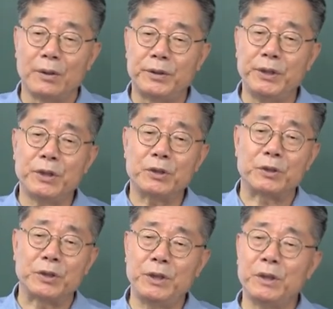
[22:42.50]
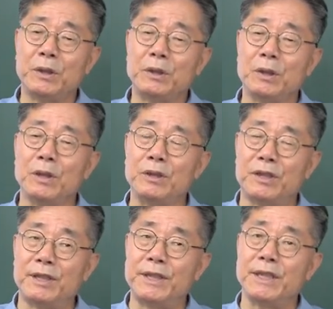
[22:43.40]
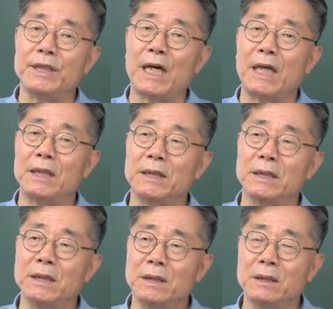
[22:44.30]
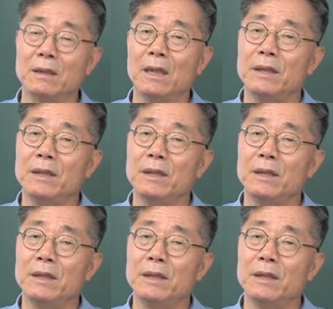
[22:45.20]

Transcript: 지역 지역을 지칭하는